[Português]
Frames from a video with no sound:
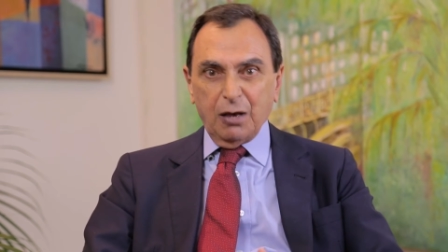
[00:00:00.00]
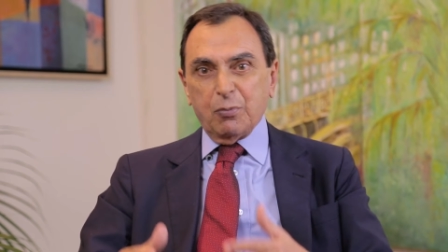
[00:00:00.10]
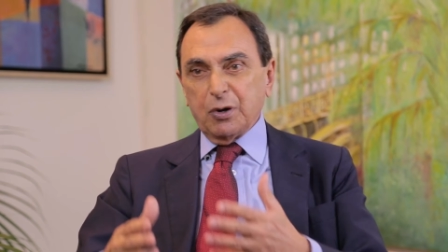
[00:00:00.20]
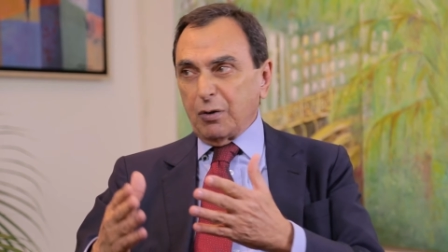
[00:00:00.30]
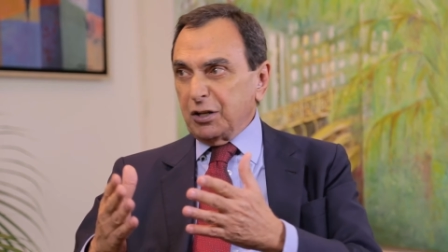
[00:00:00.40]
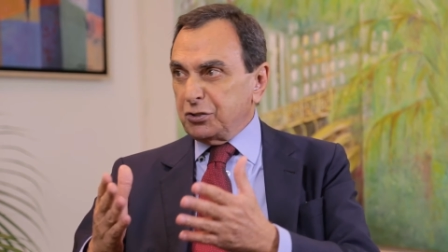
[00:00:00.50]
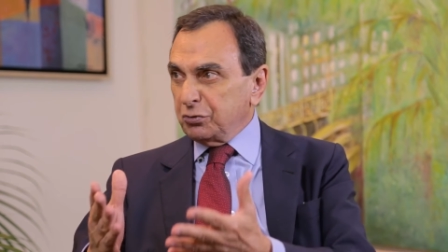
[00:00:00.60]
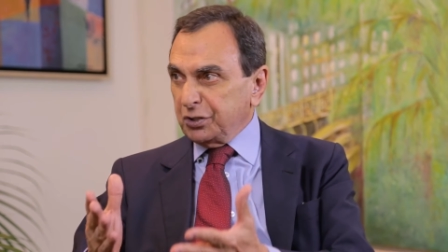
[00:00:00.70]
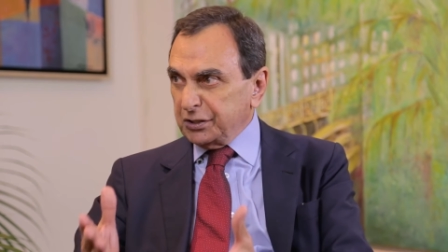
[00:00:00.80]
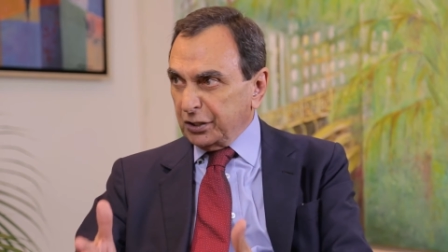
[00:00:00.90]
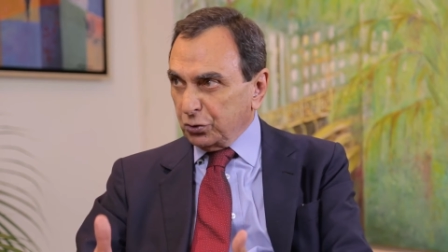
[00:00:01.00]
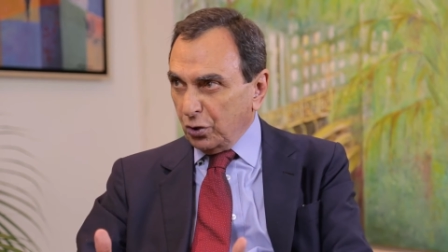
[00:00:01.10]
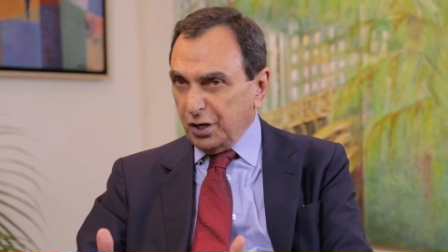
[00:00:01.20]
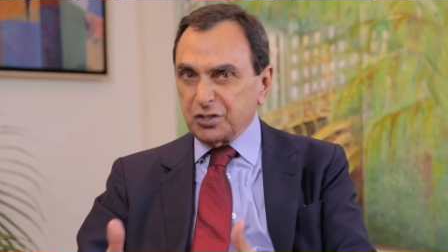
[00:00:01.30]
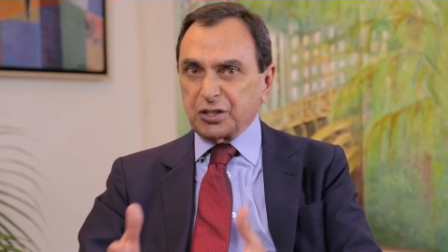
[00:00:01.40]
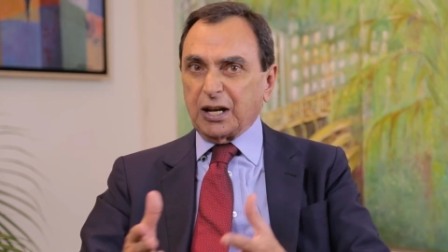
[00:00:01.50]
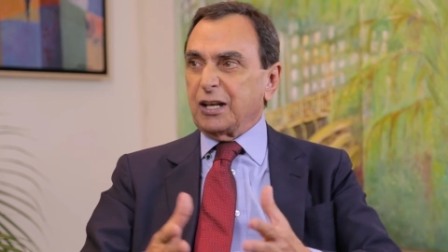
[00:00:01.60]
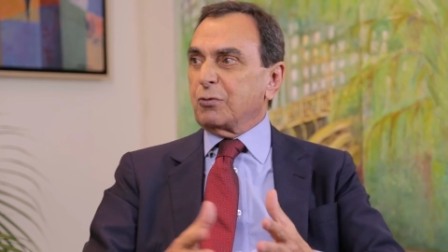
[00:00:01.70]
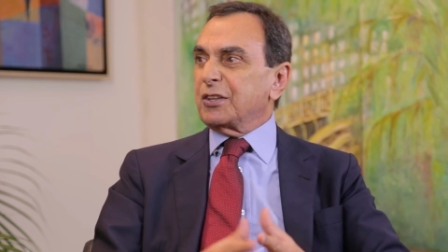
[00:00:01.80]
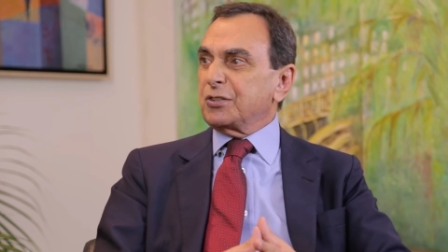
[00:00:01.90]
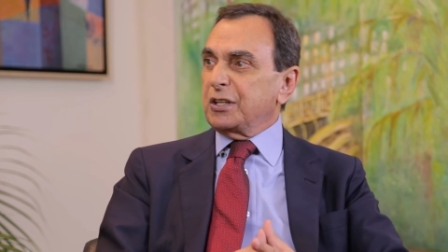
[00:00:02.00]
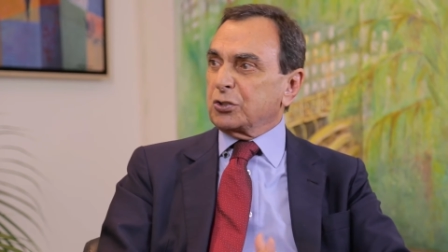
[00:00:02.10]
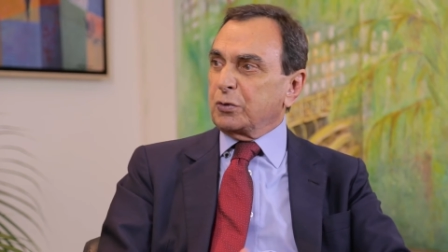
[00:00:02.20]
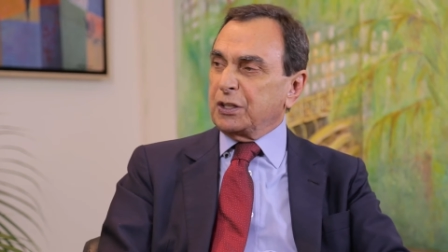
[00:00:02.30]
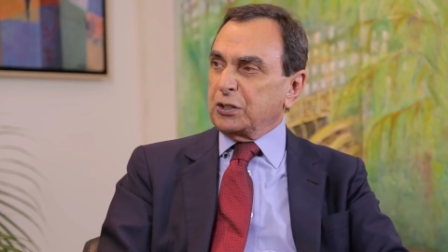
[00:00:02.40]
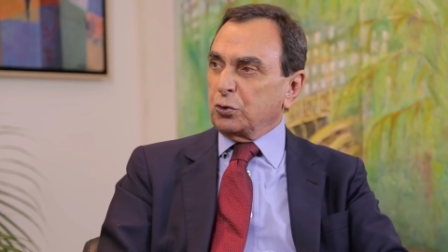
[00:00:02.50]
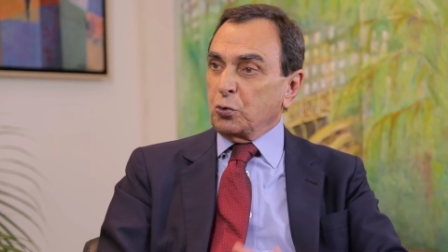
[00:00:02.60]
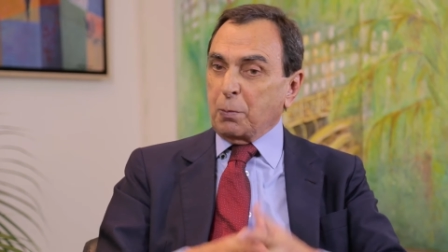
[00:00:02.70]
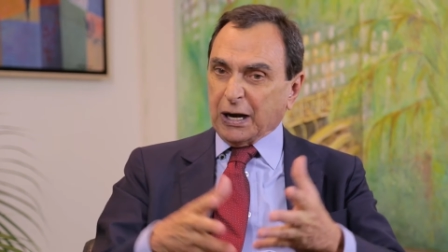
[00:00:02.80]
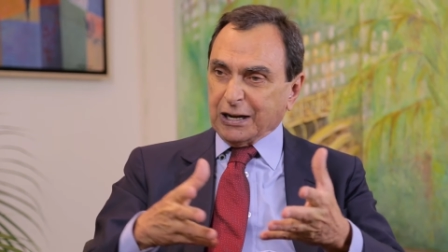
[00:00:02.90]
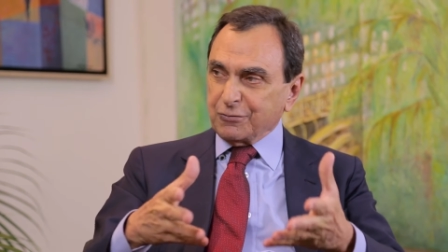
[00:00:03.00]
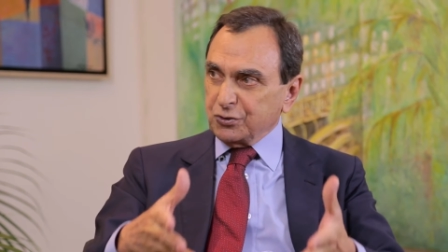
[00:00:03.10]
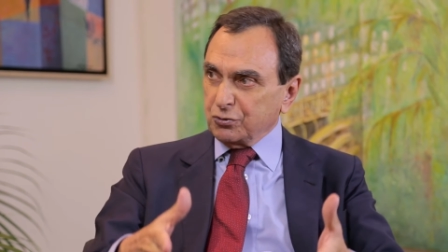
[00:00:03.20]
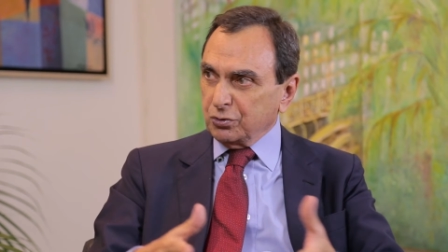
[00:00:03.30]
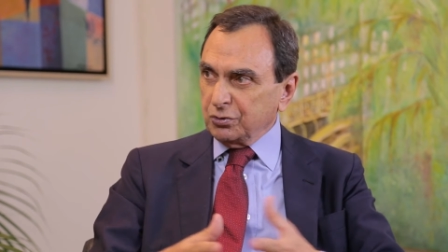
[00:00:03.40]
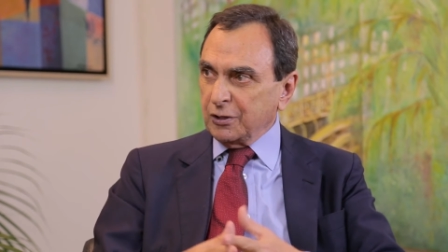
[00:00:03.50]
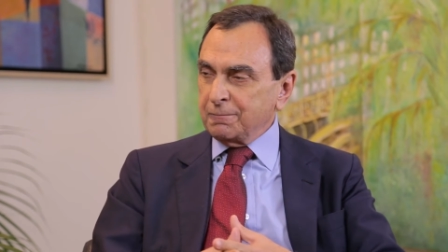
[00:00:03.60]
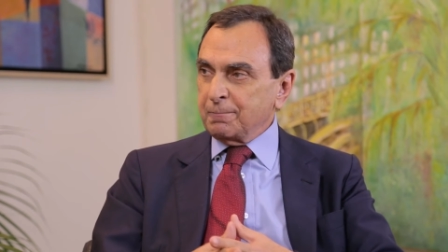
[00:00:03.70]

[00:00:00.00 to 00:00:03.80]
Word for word: Porque o artigo 32 da Lei 4.591, no parágrafo 2,